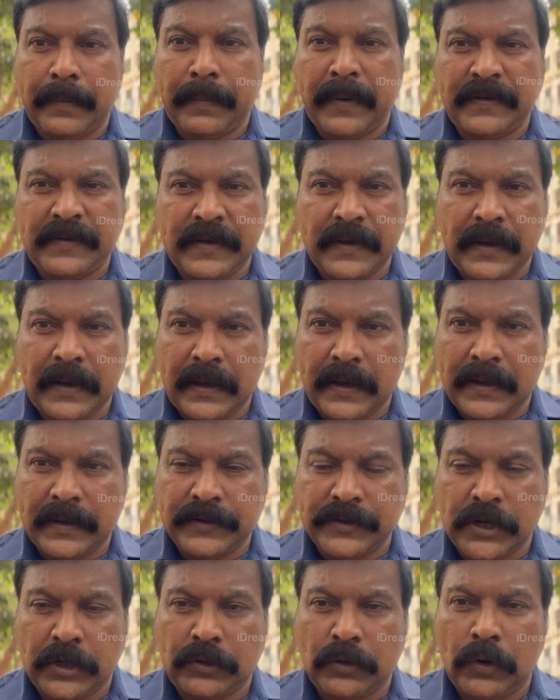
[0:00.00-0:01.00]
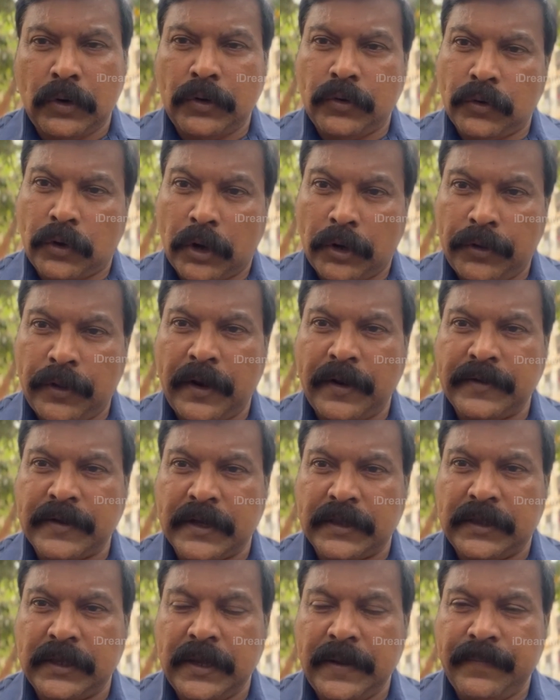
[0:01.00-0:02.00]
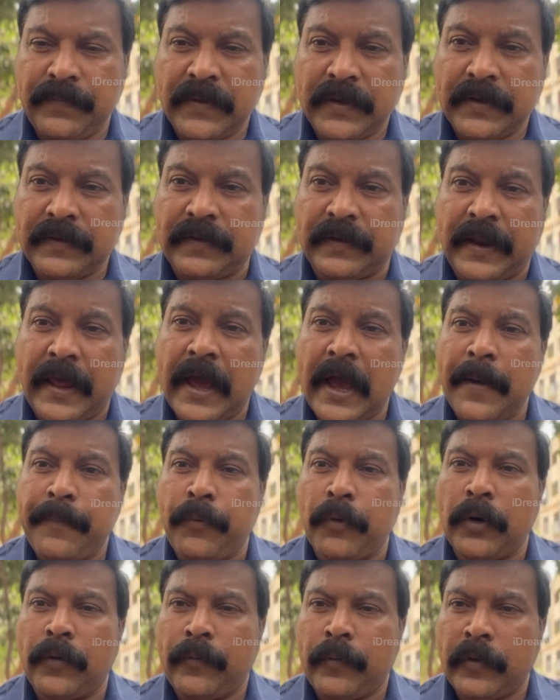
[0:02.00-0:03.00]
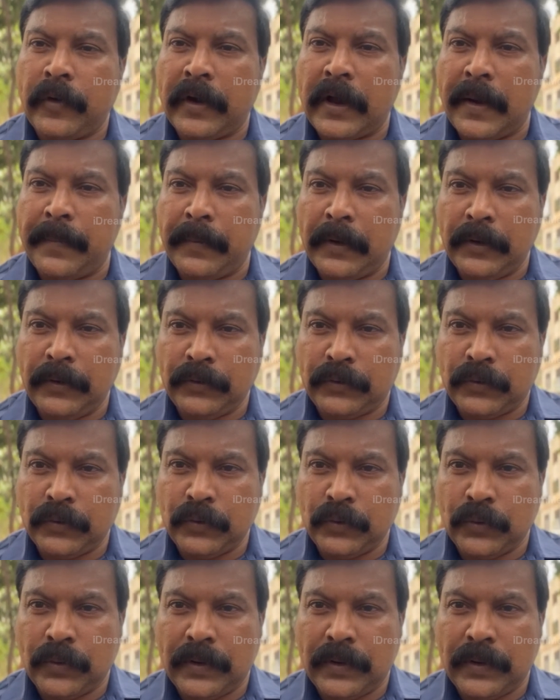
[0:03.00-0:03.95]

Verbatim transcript: మత్స్య జాతుల్లో ఇది ఒక అరుదైన జాతి స్నేహపూర్వకంగా మెరుగుతూ